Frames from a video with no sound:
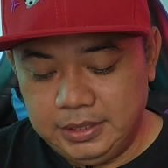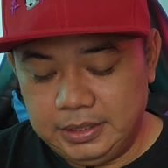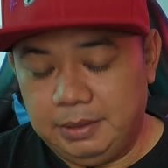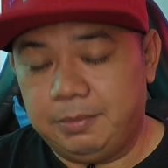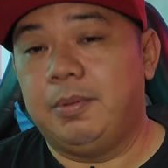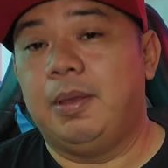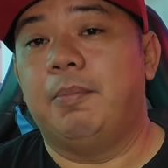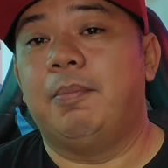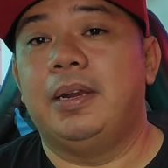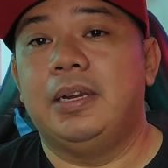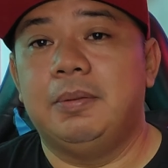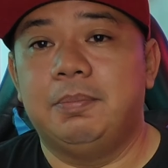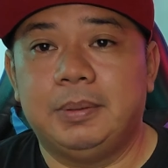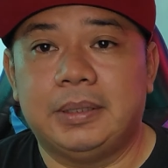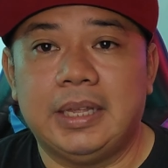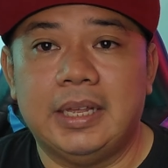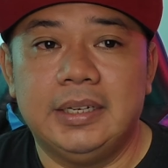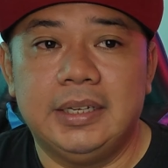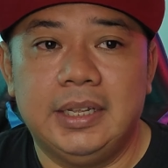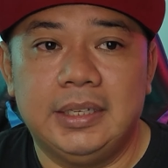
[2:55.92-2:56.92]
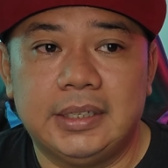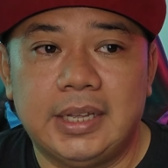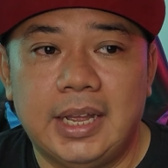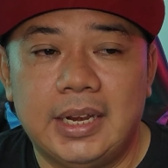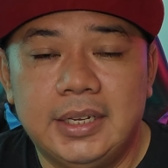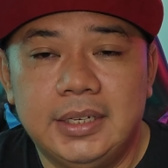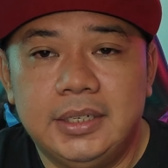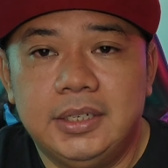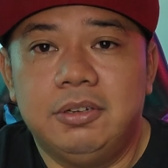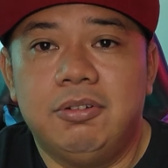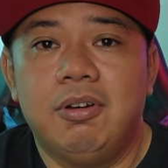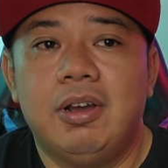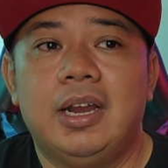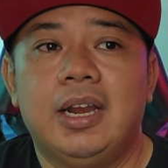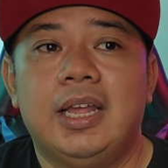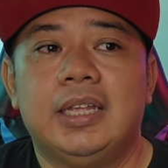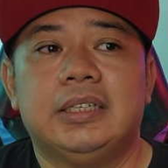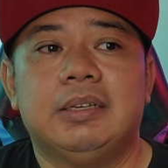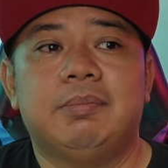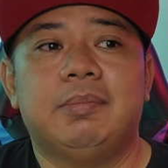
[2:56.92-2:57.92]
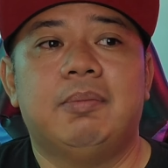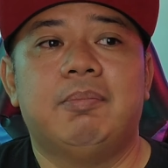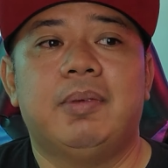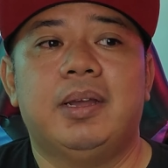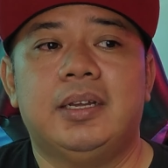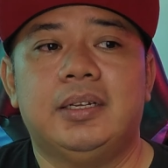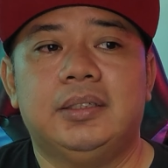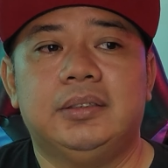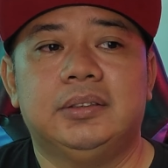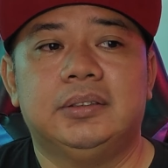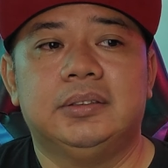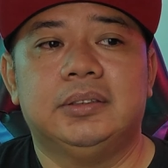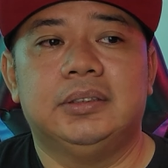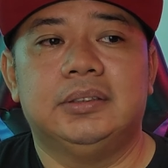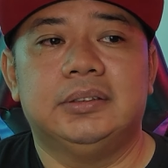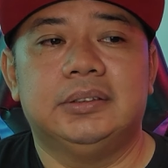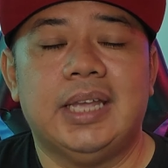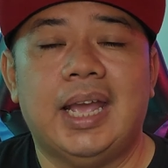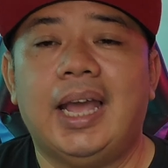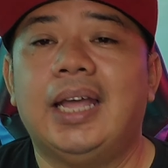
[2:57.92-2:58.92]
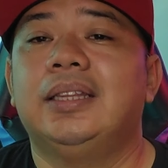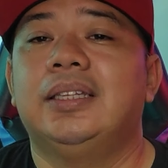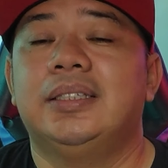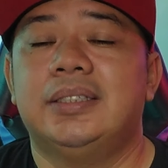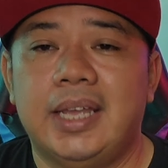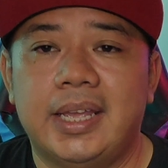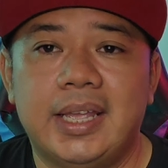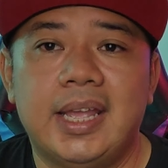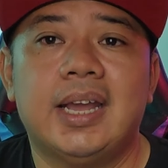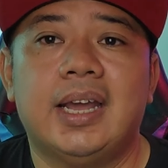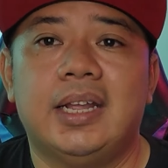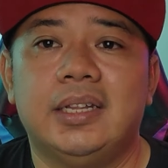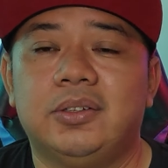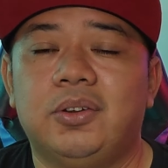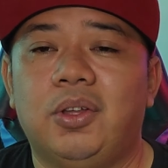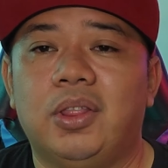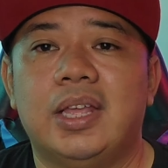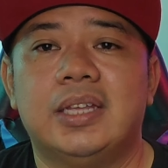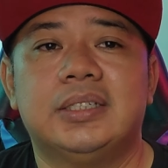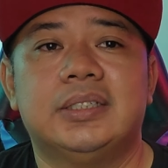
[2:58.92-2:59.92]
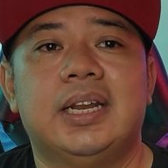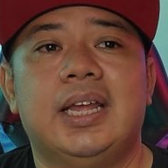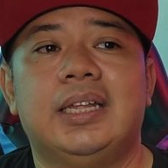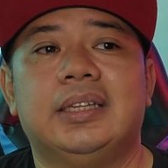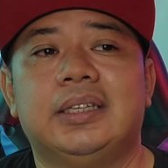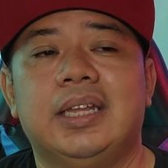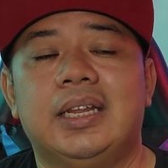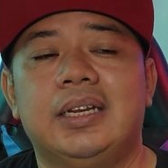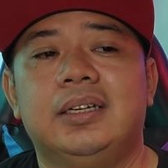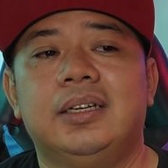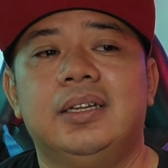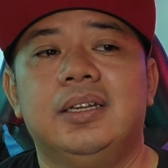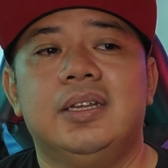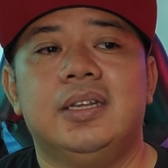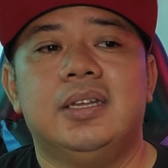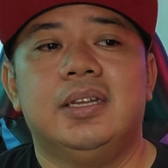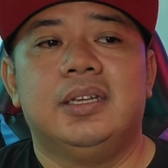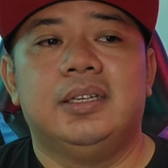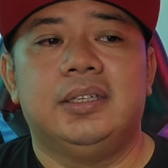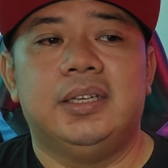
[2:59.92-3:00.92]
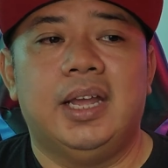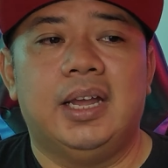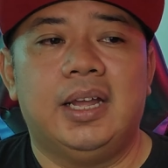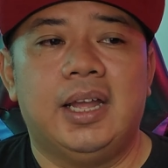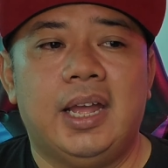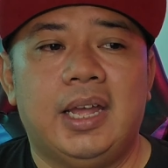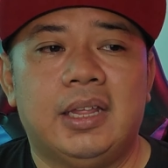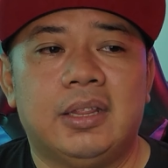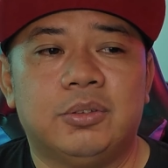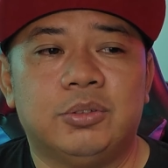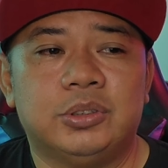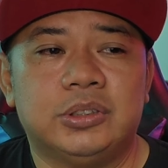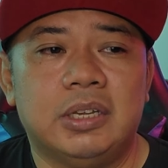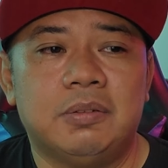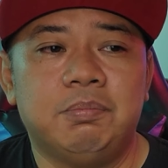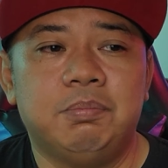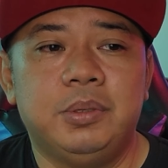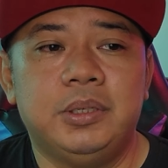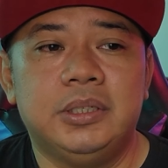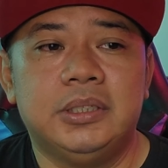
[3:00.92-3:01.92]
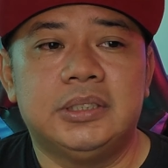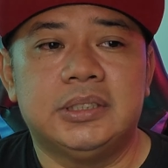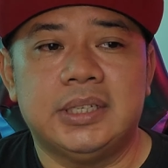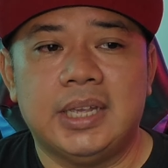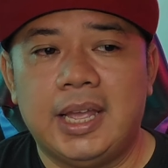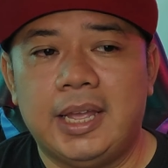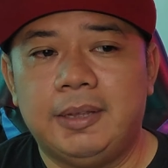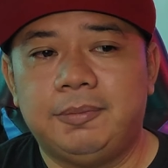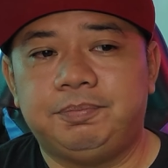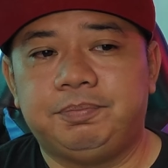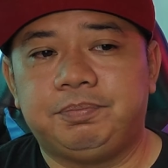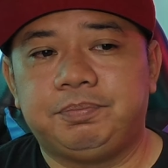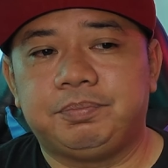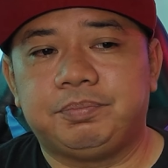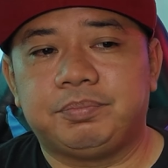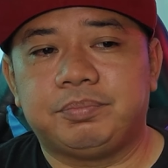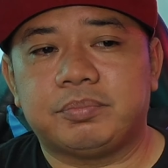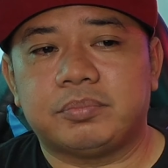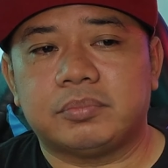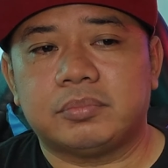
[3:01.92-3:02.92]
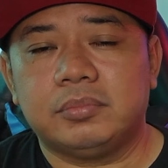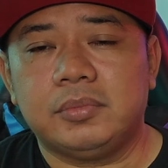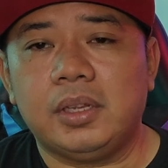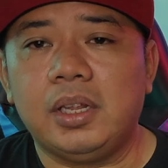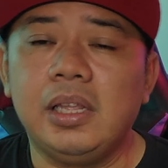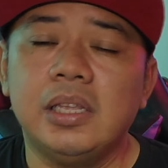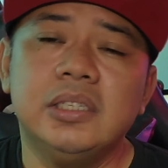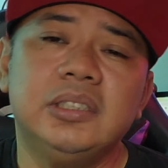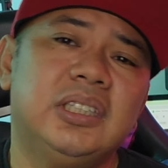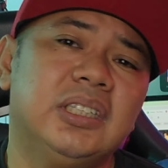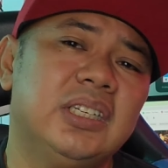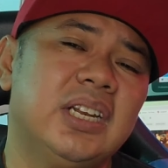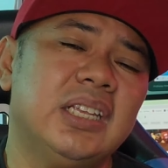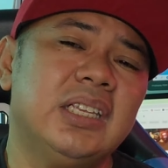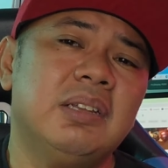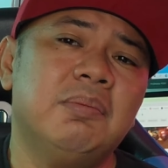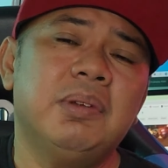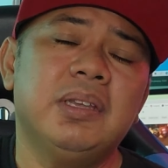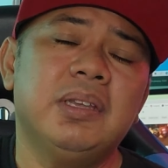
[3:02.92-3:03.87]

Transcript: Tapi memang di pertandingan kali ini gue ngeliatnya memang sangat disayangkan Korea Selatan yang harusnya bisa setidaknya